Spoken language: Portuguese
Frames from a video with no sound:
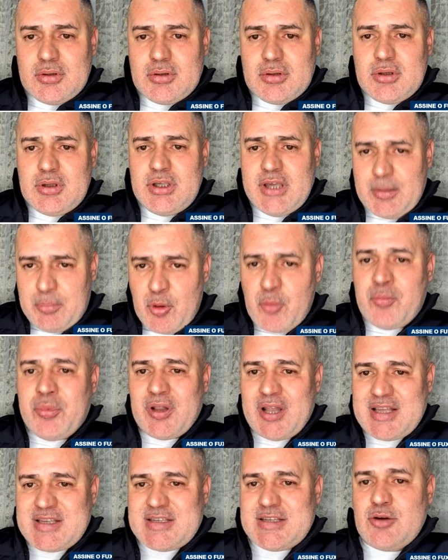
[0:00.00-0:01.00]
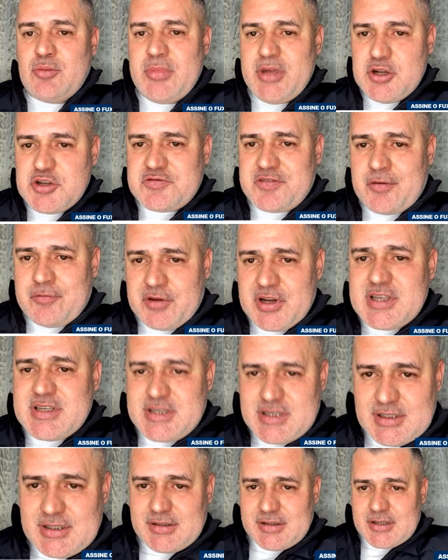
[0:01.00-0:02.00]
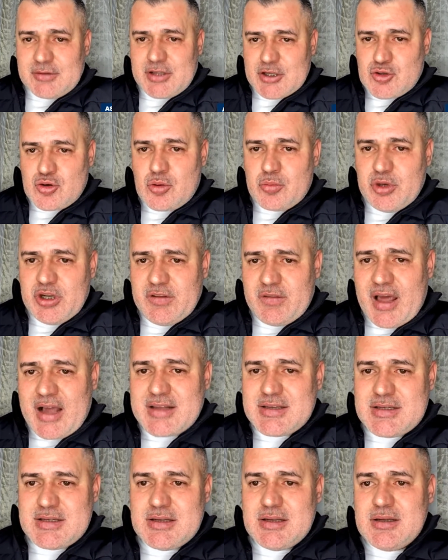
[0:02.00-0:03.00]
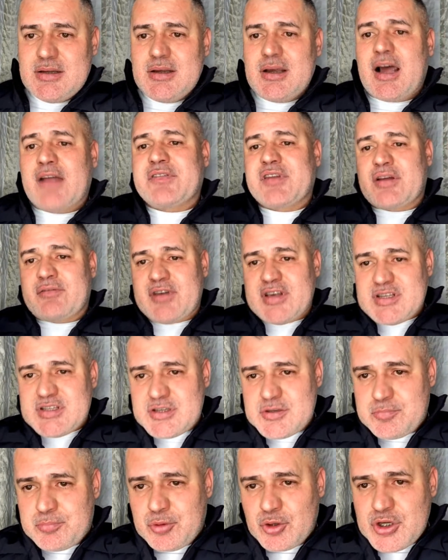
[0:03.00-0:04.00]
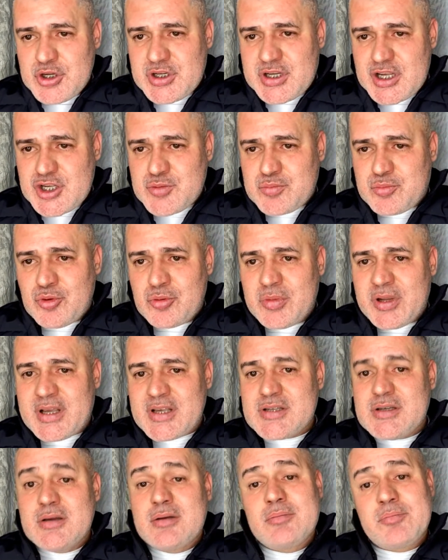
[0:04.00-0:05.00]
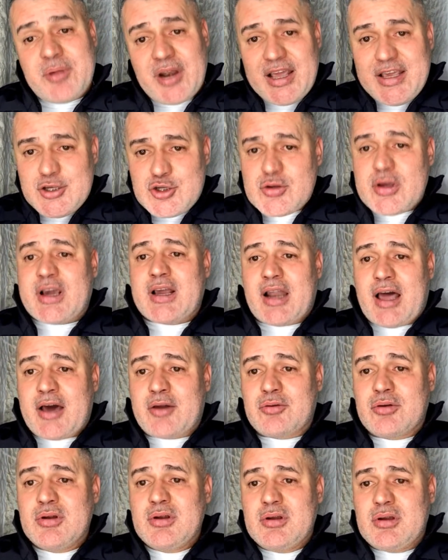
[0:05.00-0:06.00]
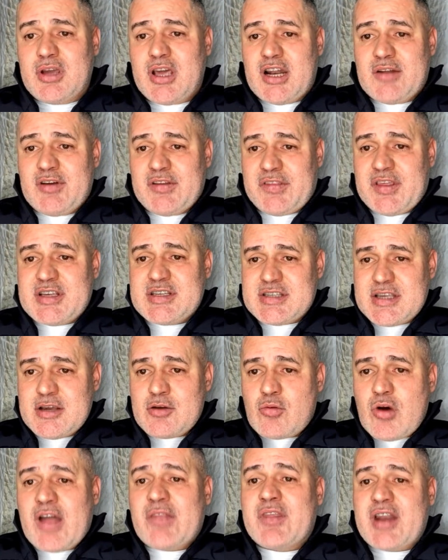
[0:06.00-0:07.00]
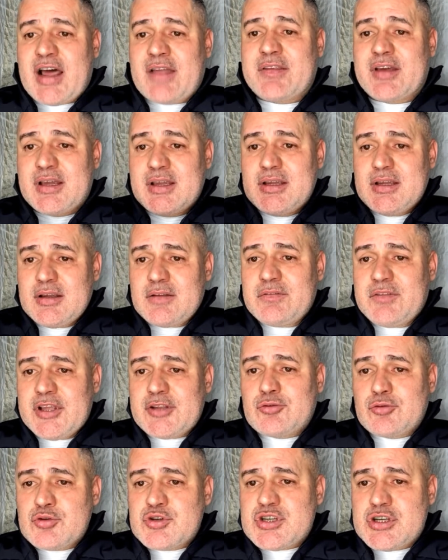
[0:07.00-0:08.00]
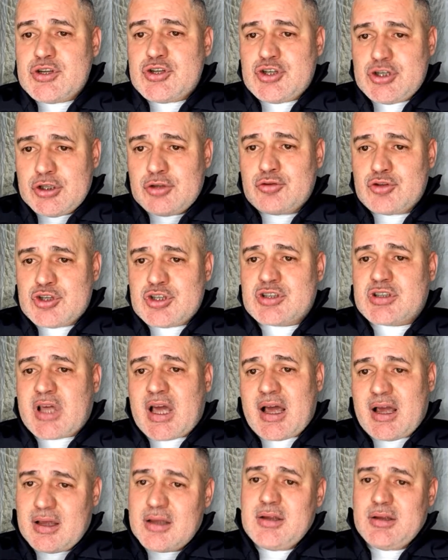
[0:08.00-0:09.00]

e a população menos favorecida dentro das comunidades, através de políticas públicas. Para isso, é claro, ela vai ter que ser enquadrada dentro do sentido de estar tá